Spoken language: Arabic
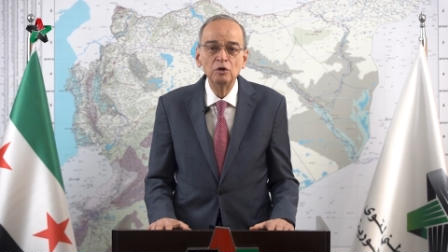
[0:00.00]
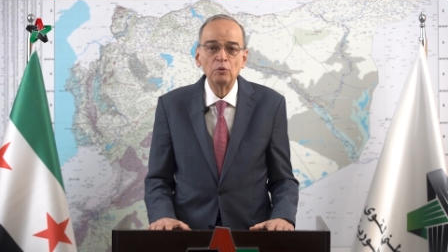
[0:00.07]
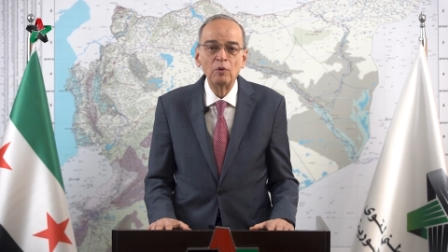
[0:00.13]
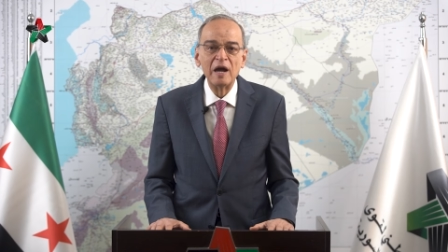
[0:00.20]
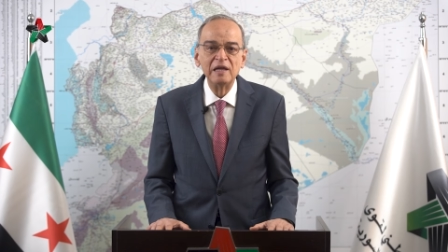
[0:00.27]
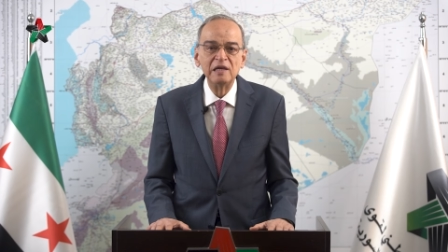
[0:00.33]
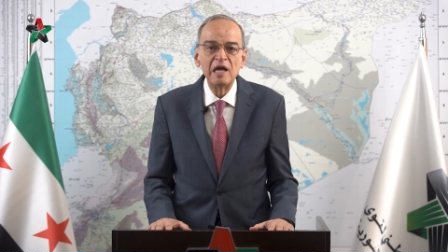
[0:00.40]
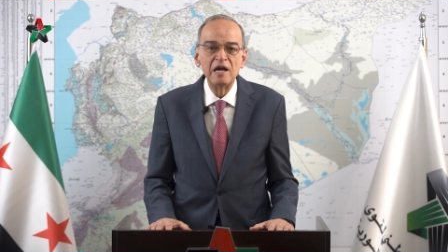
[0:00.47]

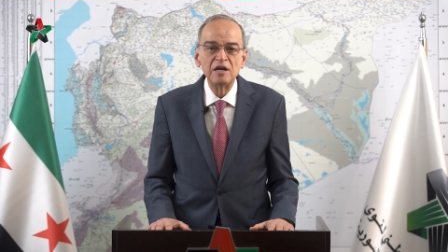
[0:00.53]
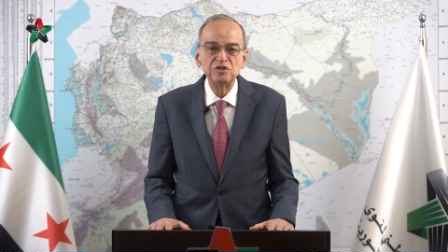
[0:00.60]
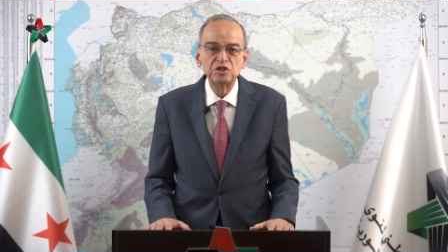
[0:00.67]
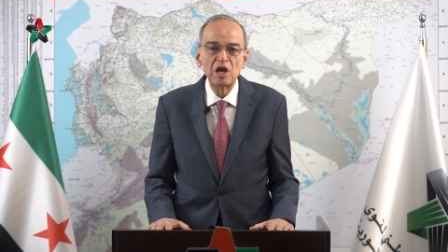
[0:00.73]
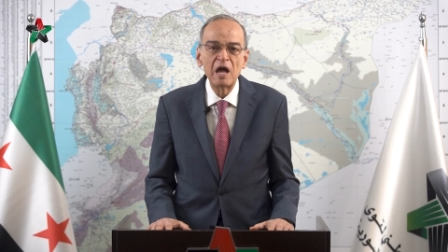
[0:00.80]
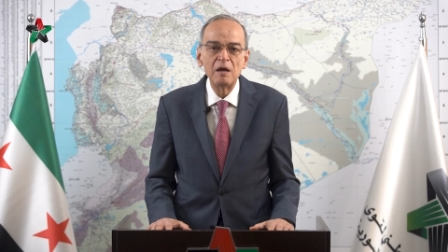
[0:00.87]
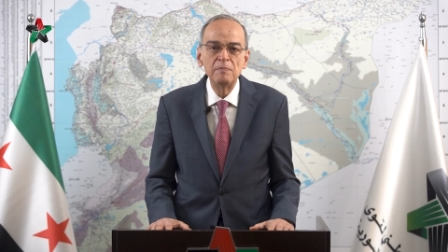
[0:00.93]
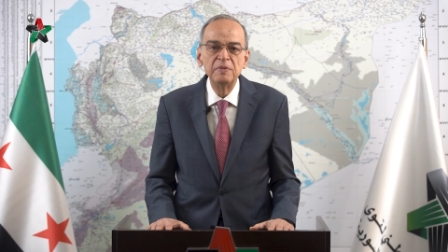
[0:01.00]
وإلى
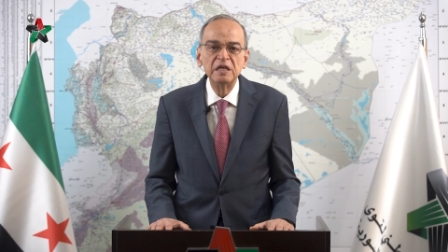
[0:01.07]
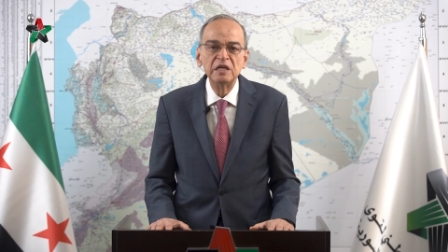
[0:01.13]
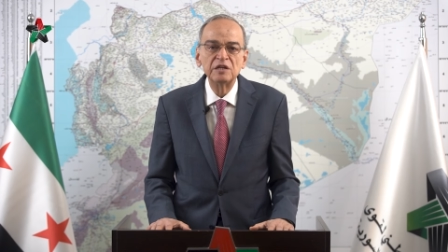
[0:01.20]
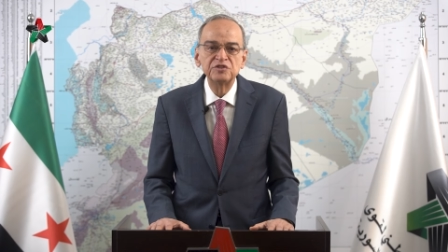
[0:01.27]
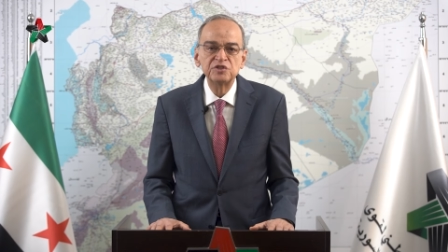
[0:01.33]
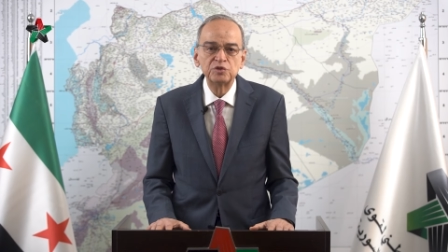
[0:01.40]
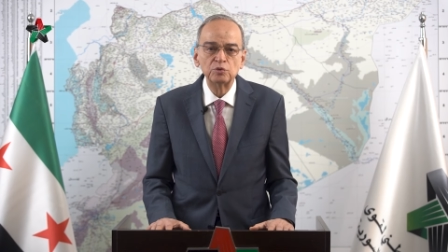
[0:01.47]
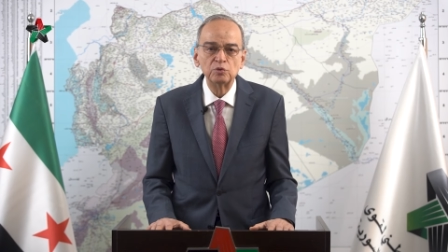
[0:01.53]
شعبنا
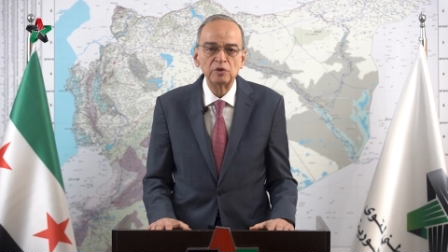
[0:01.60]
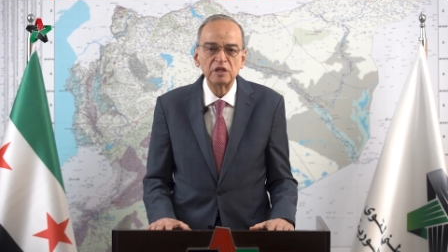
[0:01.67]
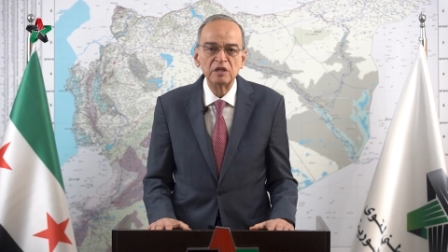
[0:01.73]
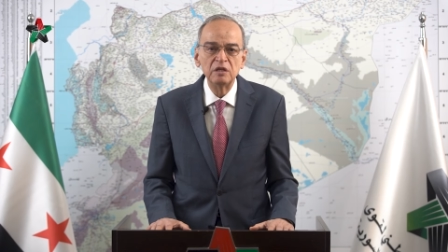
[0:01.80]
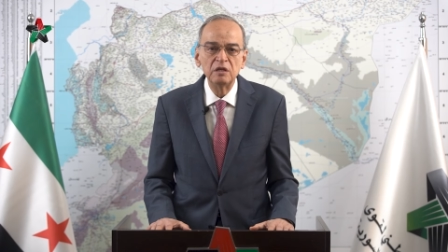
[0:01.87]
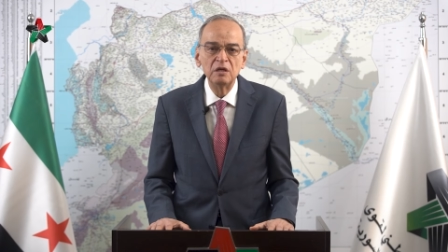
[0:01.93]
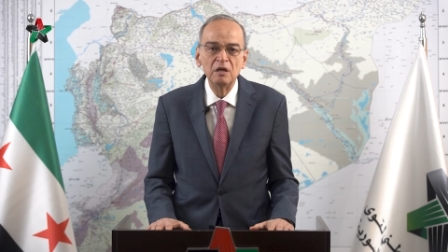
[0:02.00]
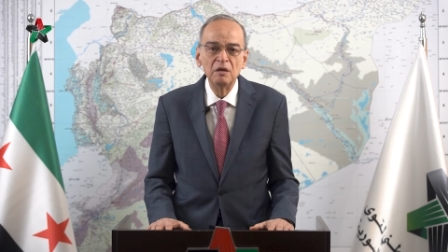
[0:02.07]

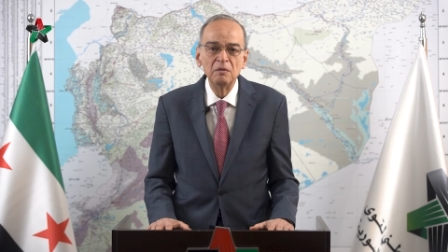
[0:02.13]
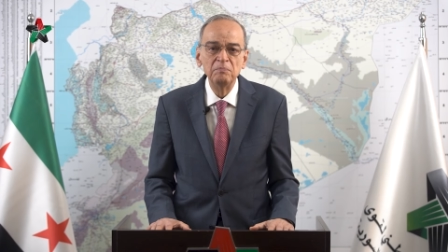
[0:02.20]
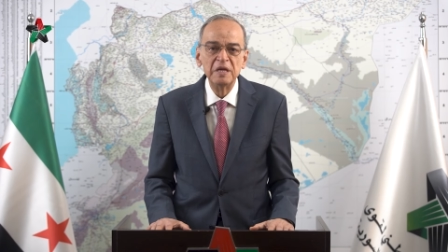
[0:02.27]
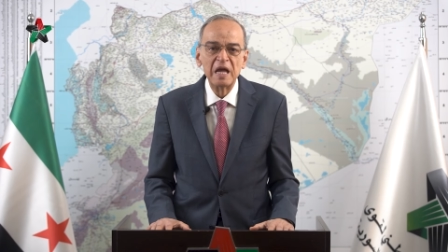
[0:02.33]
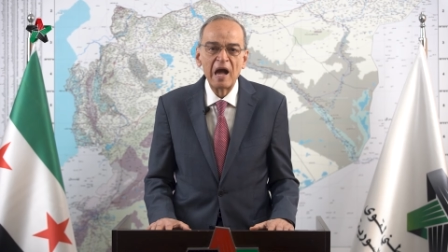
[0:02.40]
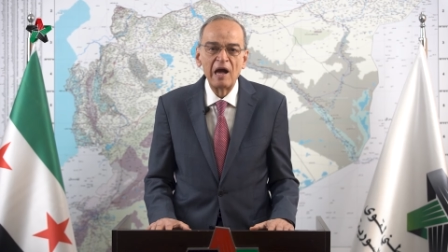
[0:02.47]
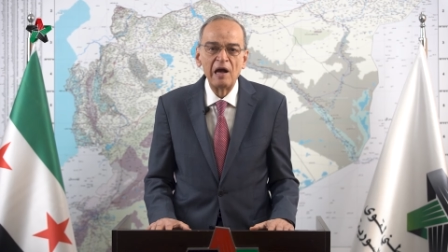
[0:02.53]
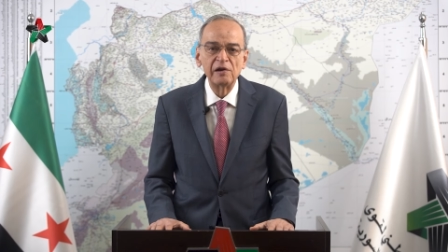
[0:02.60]
السوري
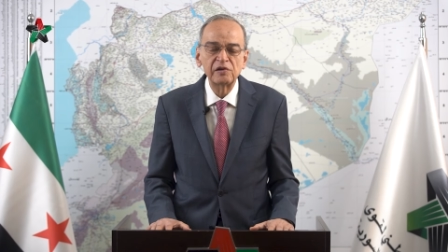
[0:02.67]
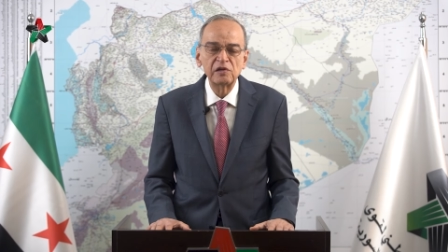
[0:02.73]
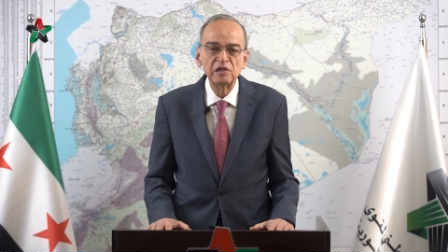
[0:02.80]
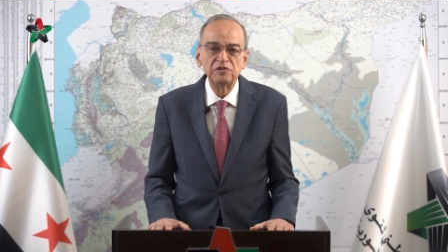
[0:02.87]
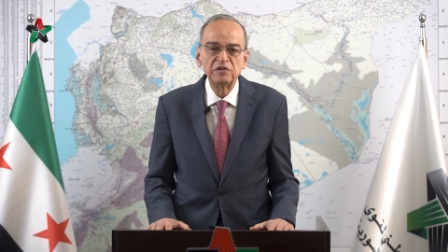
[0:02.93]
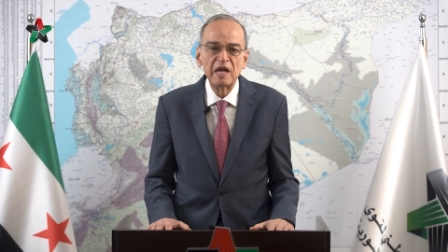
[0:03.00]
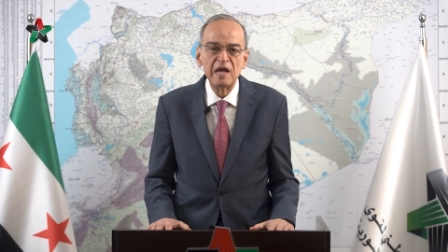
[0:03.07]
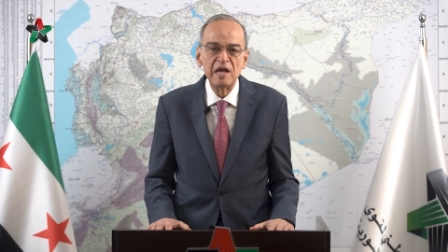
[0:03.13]
بأحر
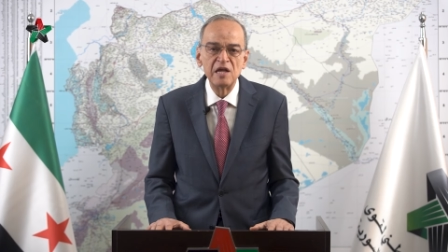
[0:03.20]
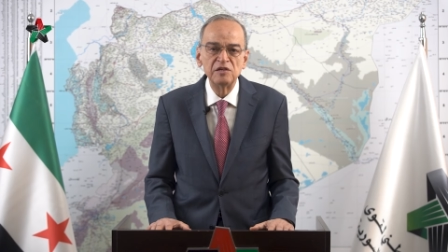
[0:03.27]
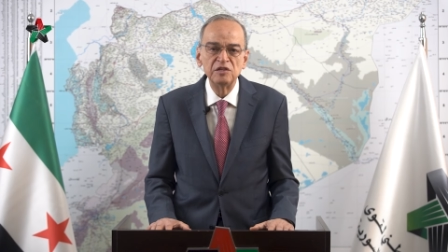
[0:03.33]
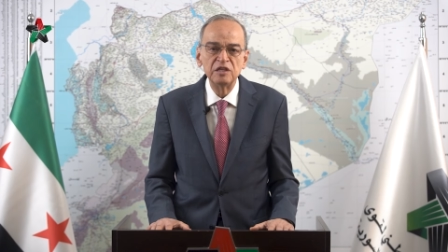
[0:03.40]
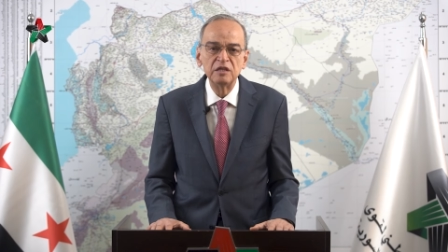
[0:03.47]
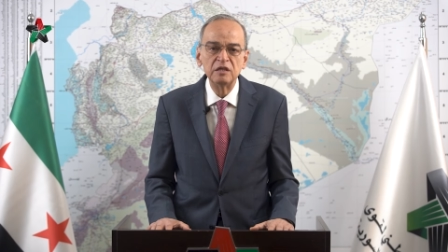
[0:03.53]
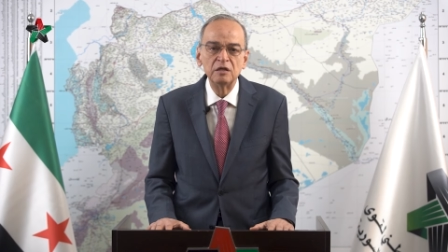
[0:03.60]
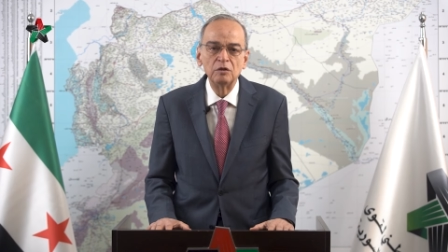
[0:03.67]

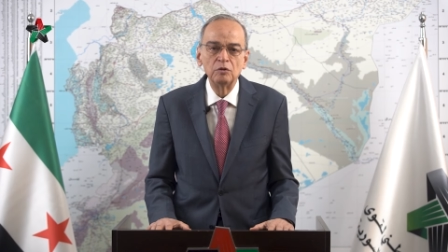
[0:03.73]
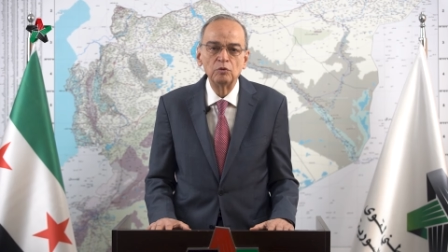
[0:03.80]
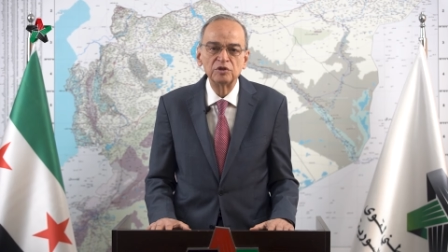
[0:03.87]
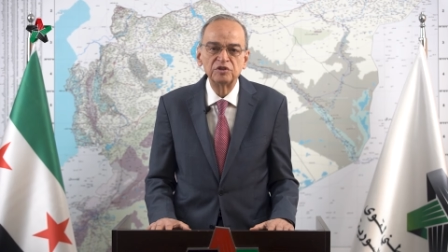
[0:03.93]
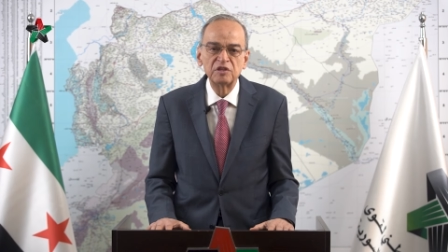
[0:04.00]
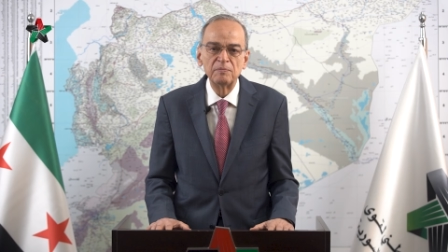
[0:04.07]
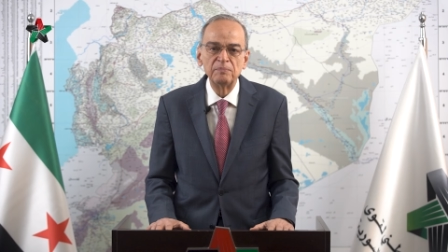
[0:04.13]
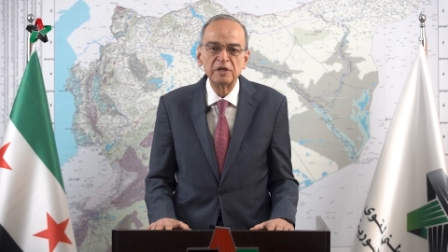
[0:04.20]
التهاني
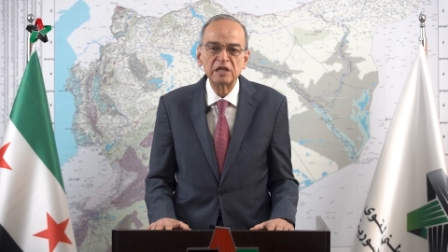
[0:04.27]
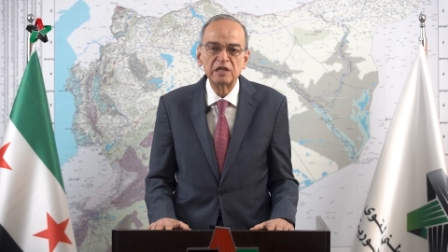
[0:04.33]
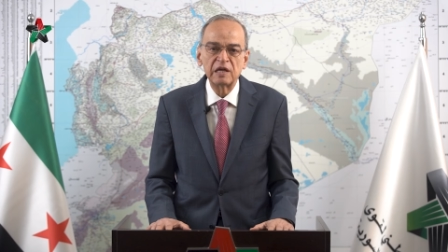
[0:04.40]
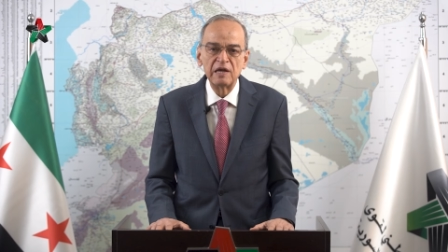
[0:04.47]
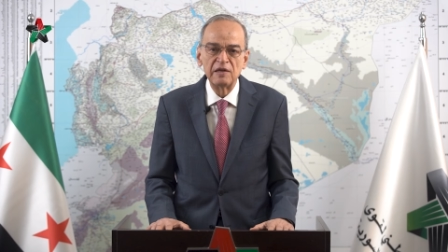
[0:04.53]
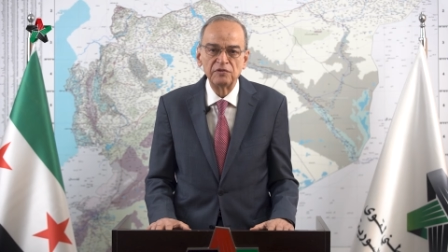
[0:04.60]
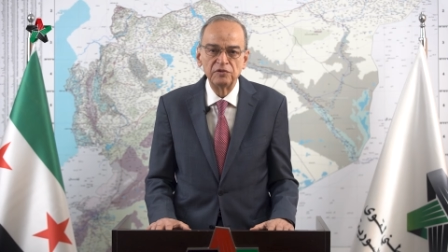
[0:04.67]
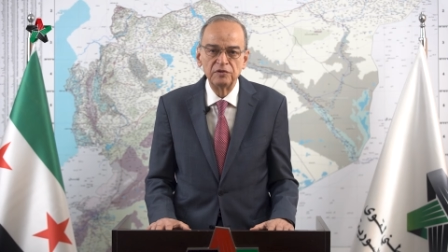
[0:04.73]

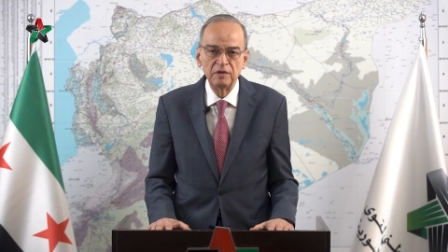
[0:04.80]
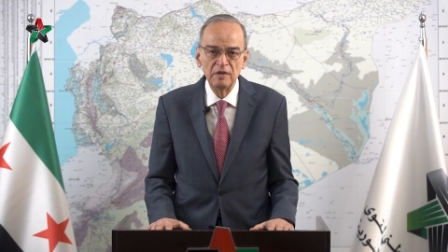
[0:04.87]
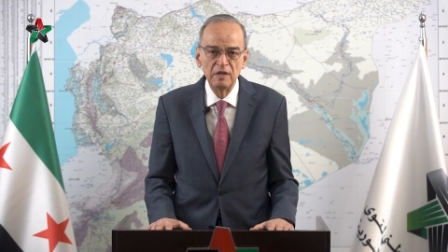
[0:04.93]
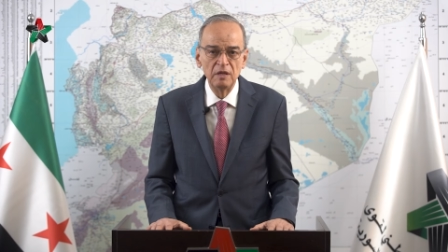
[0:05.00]
والتبريكات